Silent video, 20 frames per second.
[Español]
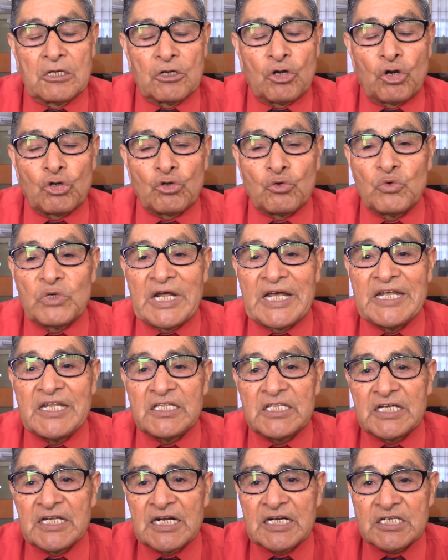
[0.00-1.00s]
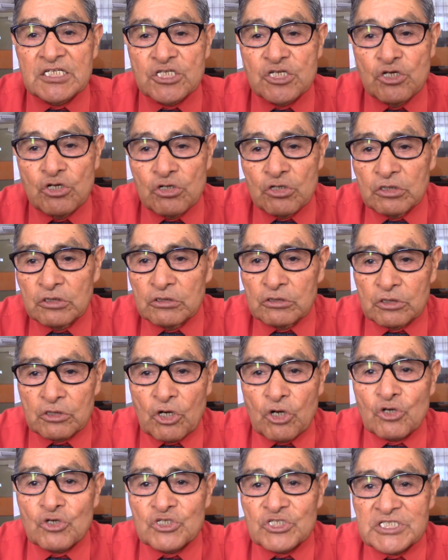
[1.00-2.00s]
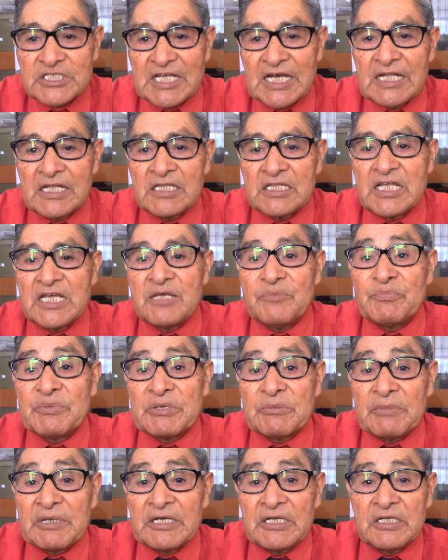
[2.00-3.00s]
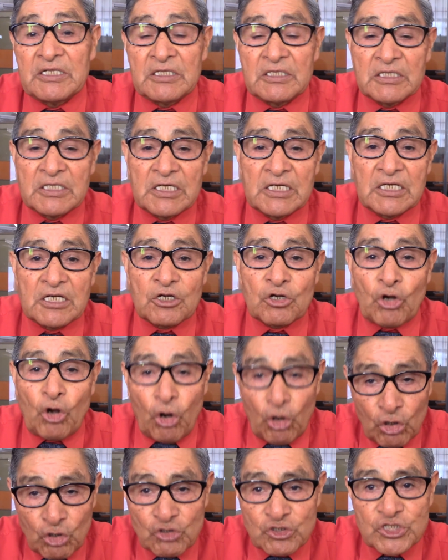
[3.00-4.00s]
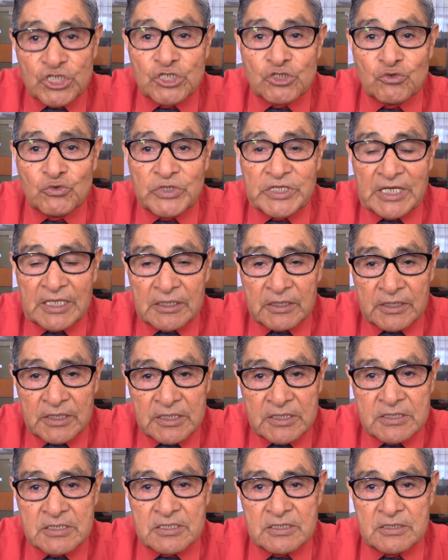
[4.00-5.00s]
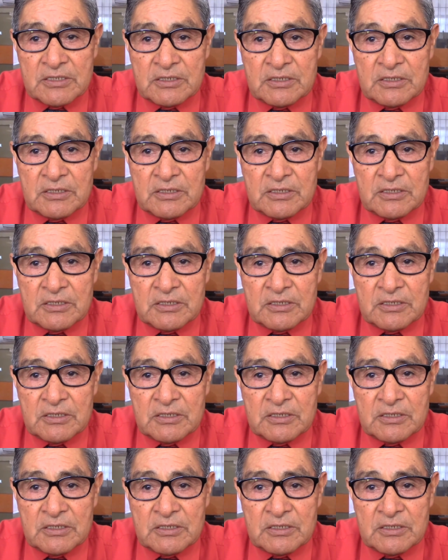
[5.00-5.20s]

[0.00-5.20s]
con una interacción constante y permanente con los estudiantes